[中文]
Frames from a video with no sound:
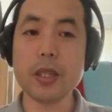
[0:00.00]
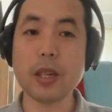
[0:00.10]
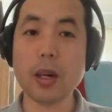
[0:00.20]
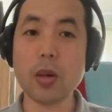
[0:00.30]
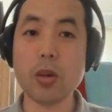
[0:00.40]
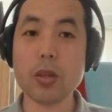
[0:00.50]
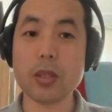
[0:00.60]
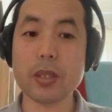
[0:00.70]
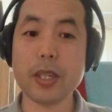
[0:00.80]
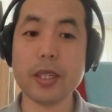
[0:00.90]
然后
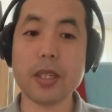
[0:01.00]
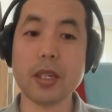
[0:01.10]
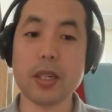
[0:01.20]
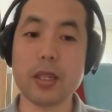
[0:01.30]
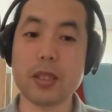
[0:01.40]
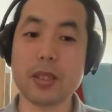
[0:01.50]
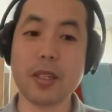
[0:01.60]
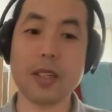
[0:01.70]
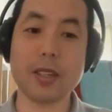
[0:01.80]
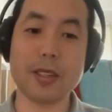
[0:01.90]
在这个
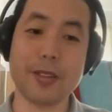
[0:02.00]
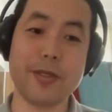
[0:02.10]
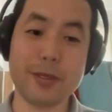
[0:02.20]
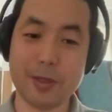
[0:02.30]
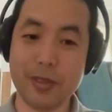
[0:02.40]
在这个。